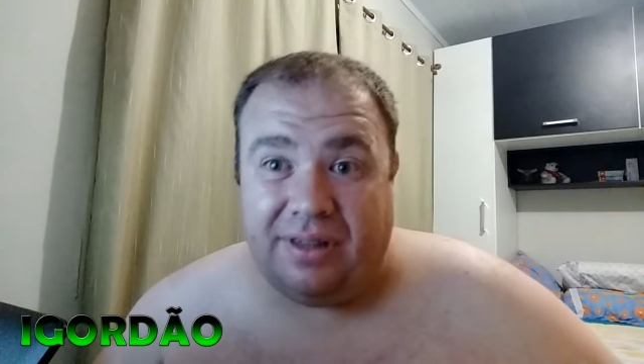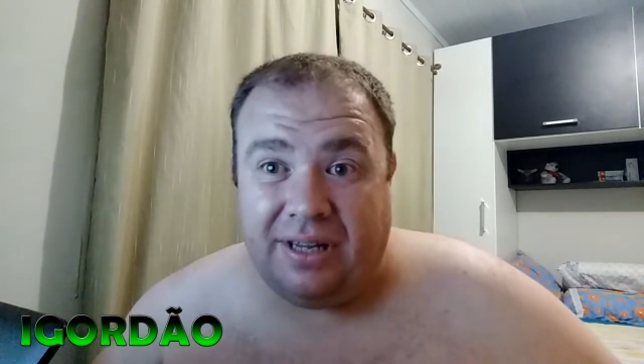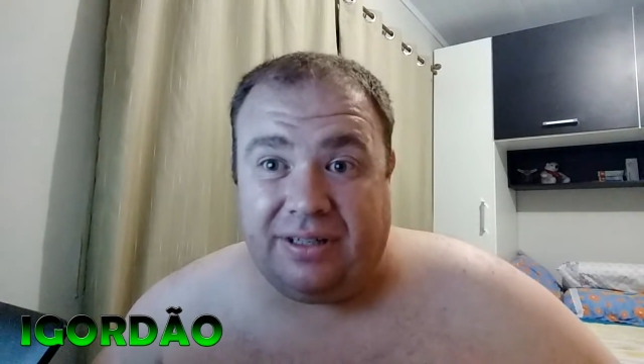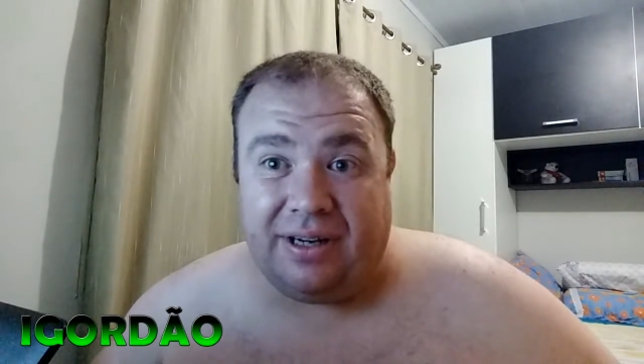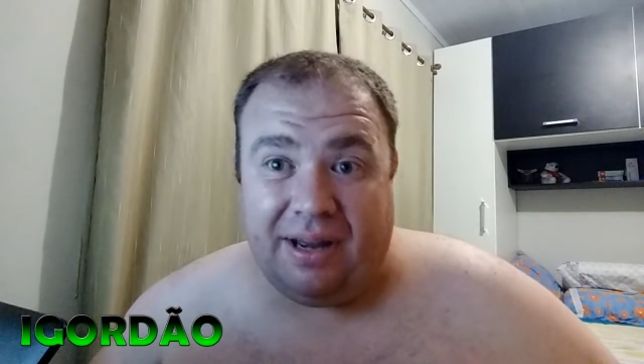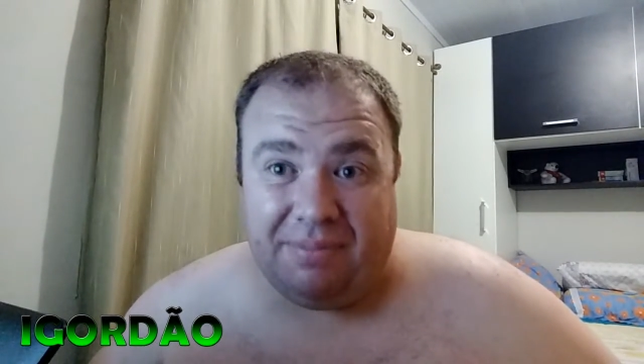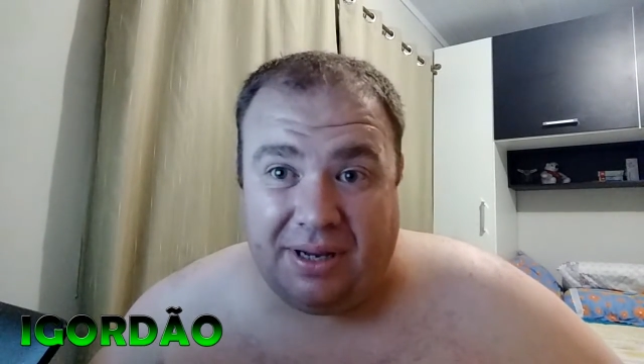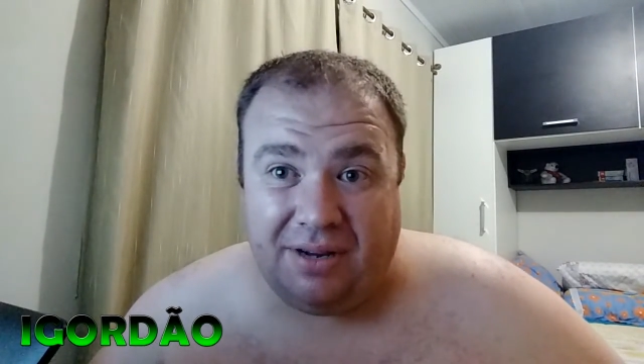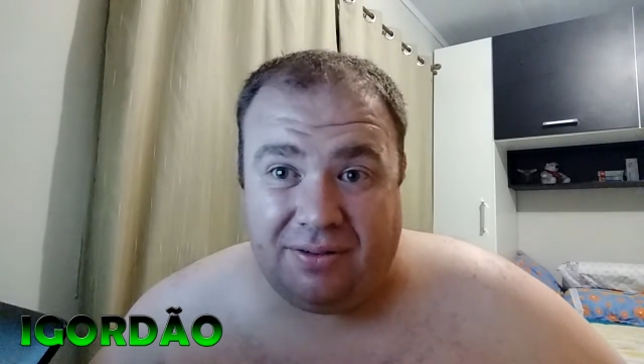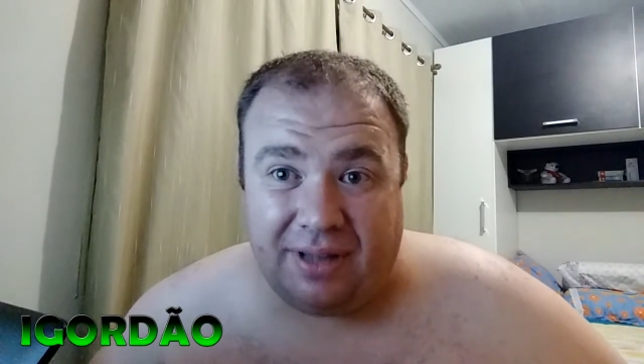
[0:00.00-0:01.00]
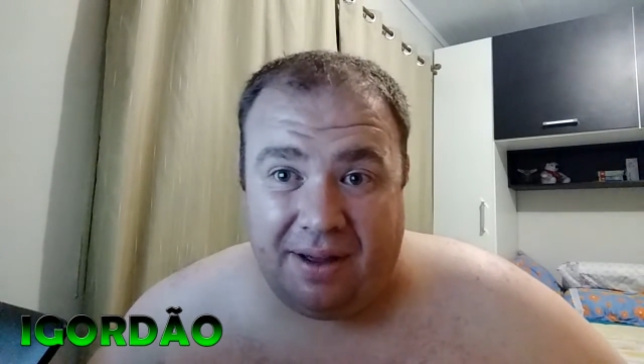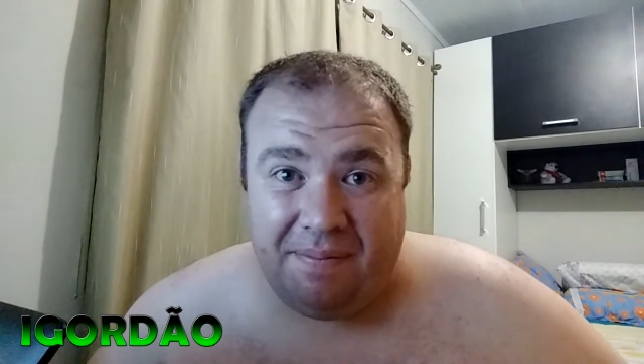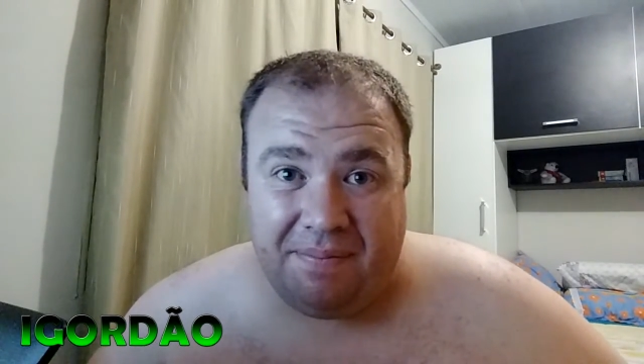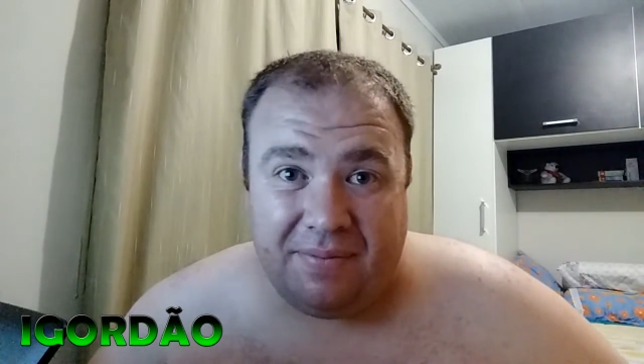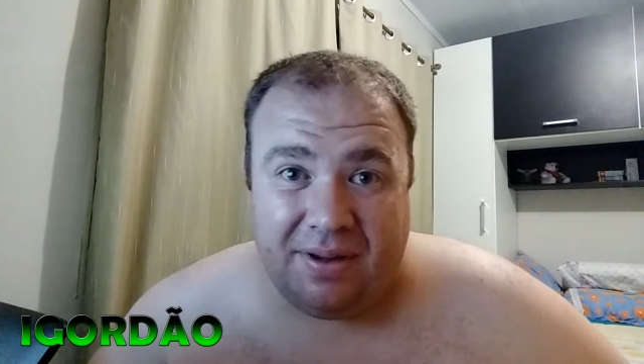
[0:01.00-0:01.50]
nesse caminho, tá?
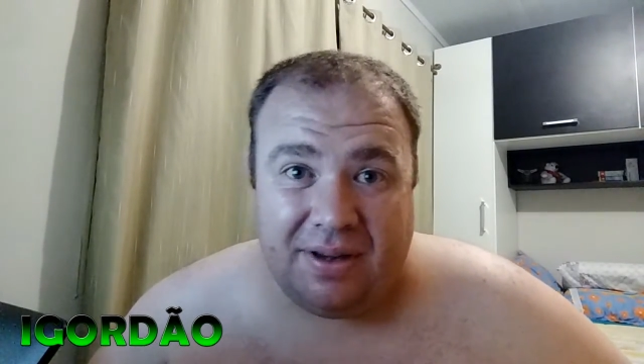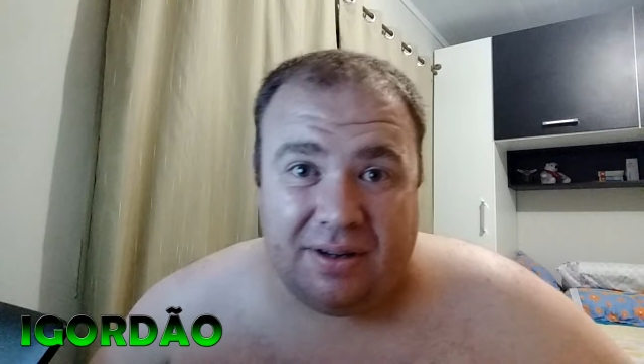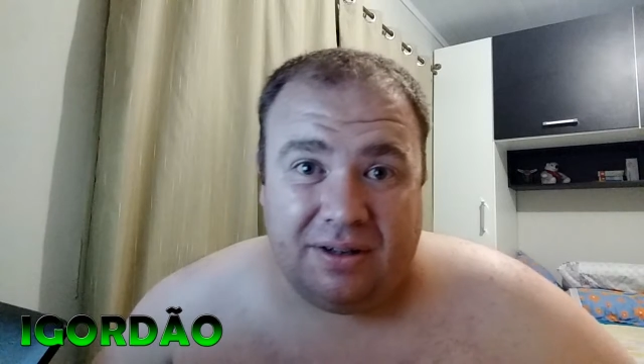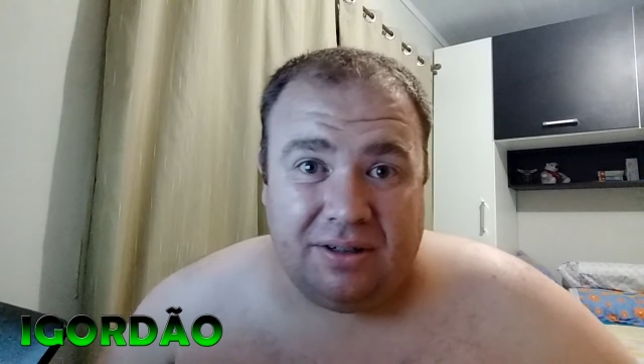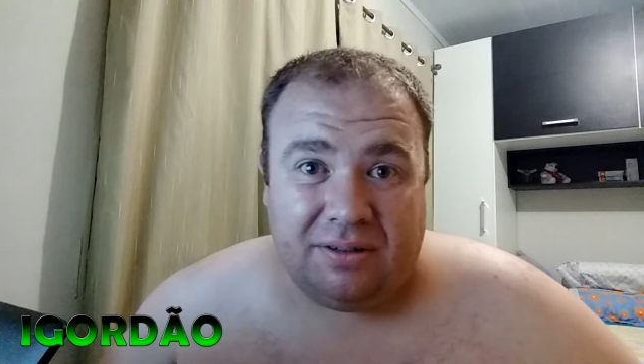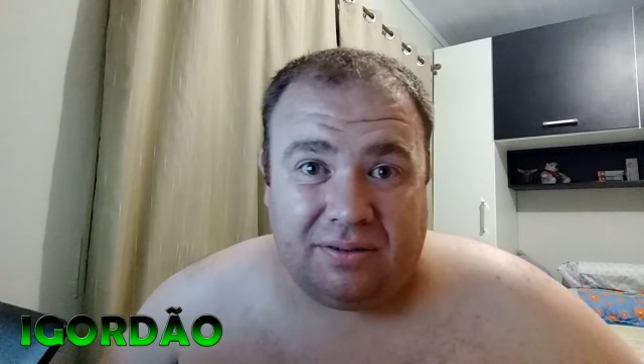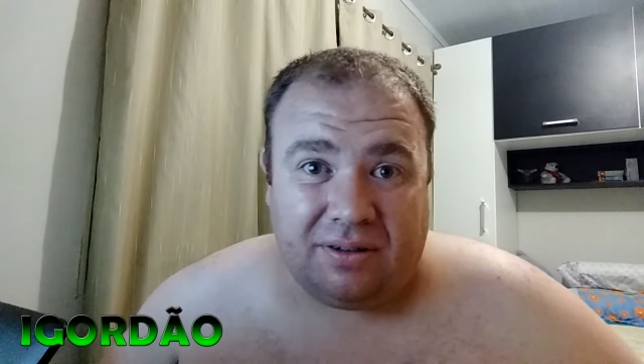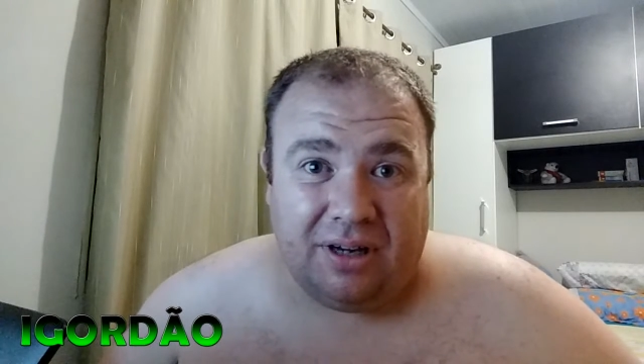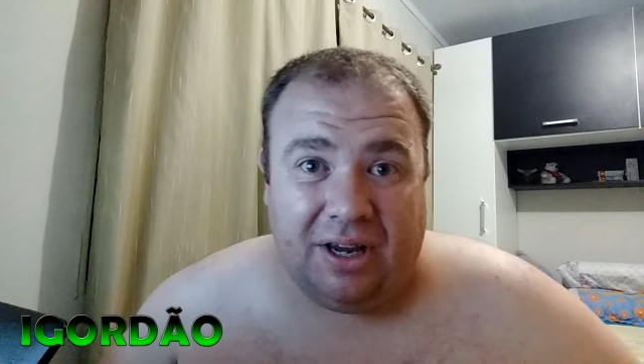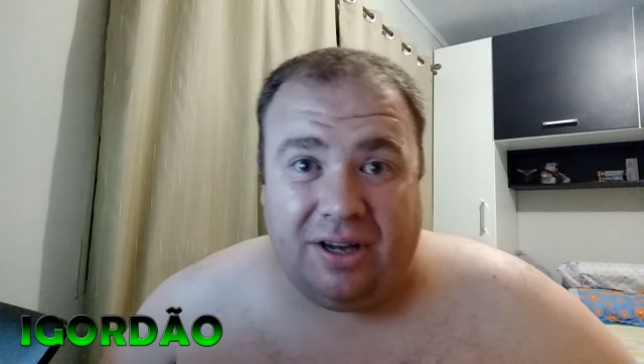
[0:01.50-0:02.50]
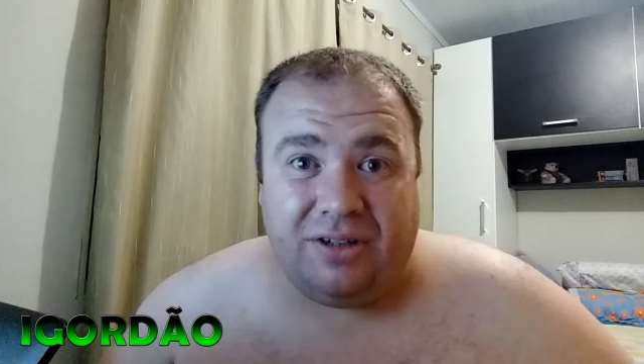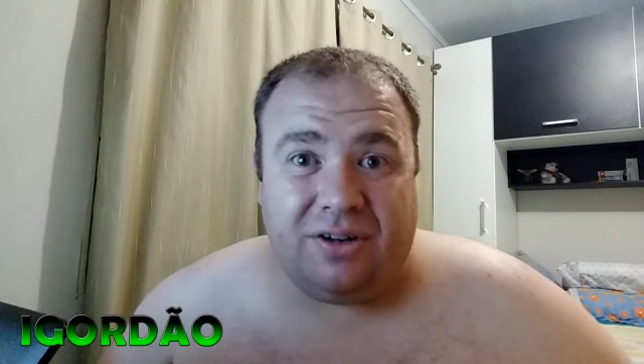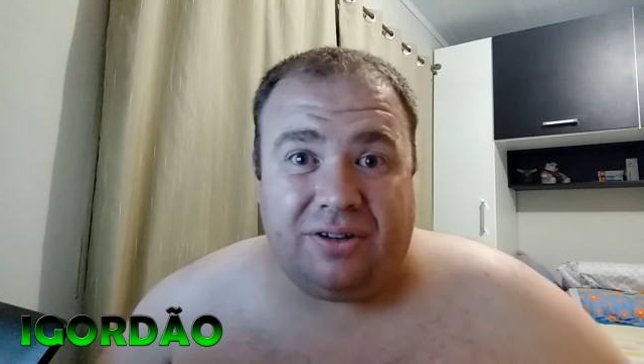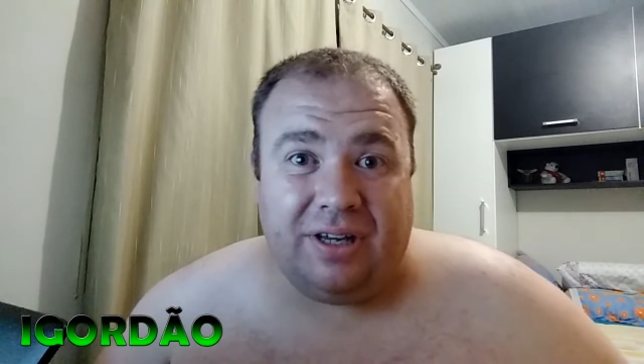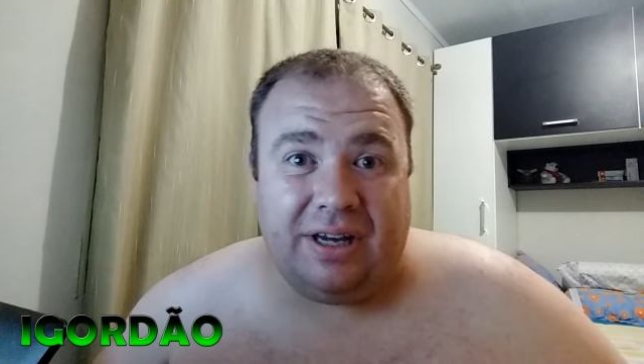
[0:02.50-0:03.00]
É isso
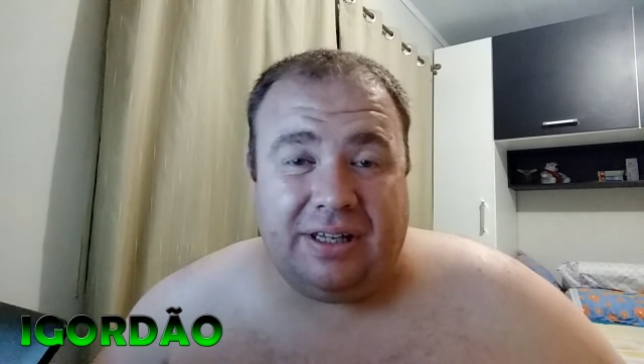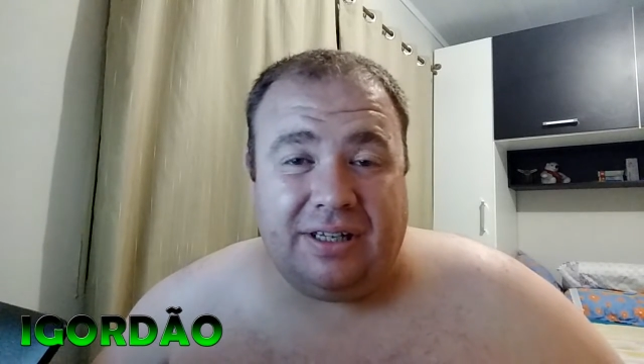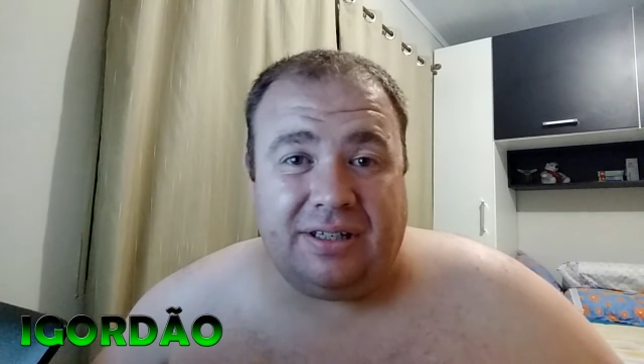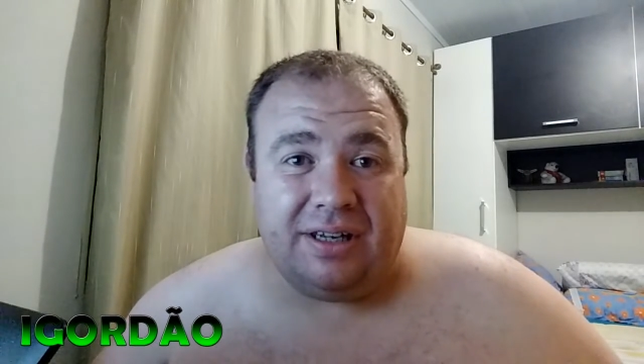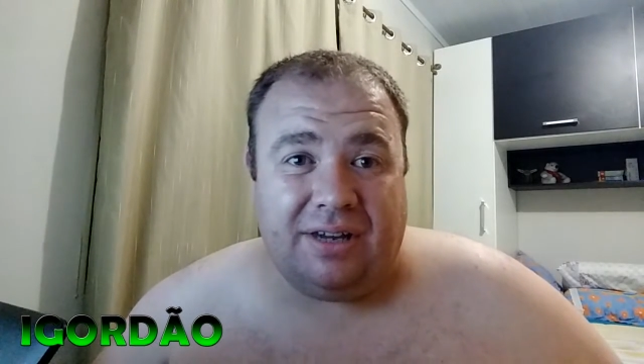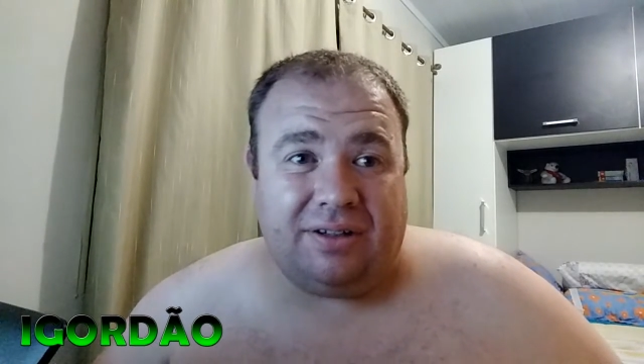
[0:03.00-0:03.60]
que eu tenho a agradecer.